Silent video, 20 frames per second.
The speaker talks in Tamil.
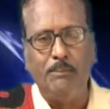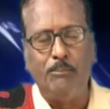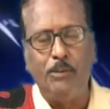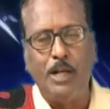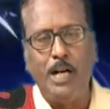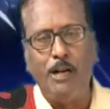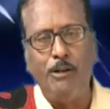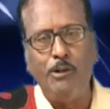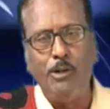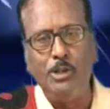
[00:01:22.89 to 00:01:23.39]

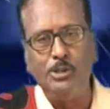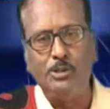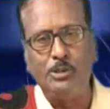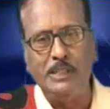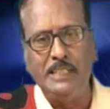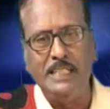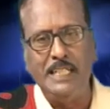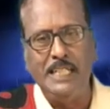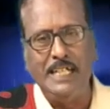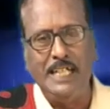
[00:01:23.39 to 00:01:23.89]
மாவோ
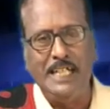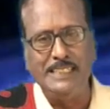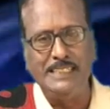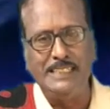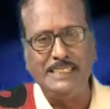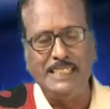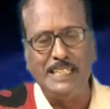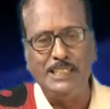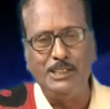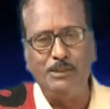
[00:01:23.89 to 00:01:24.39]
சொன்ன
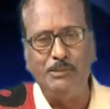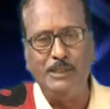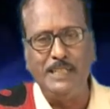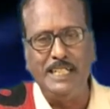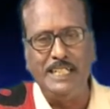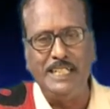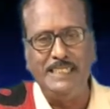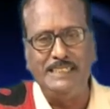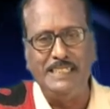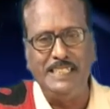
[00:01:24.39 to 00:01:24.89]
அந்த தத்துவங்களை